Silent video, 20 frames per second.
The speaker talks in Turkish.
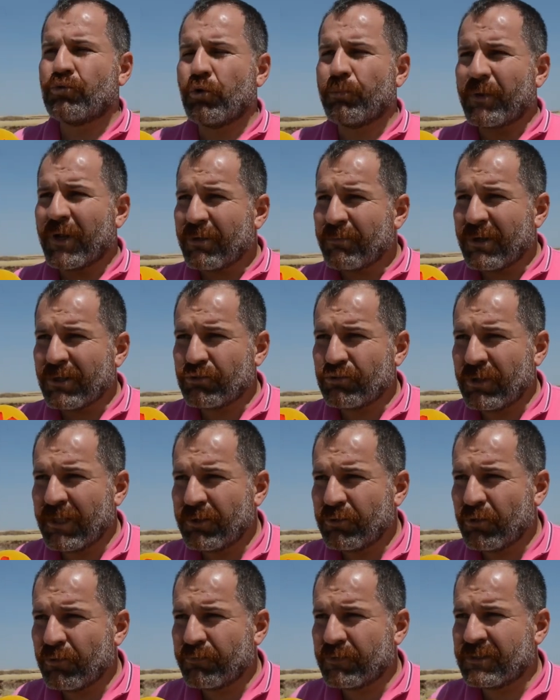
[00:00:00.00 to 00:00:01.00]
Toprak
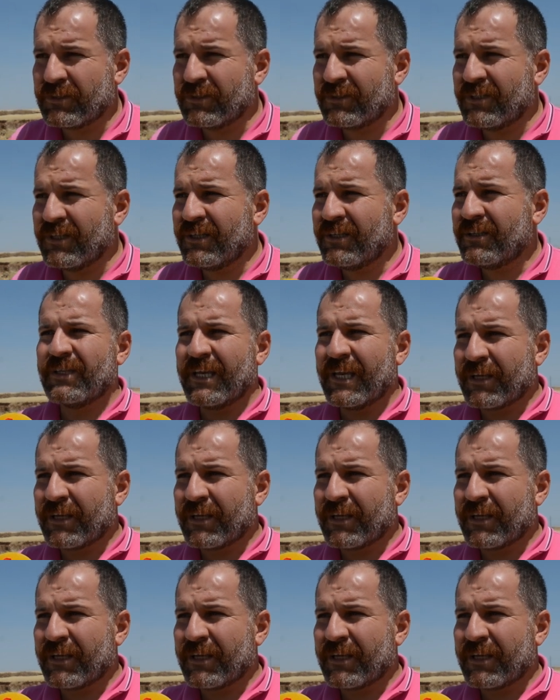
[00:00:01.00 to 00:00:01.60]
Mahsulleri Ofisi'nde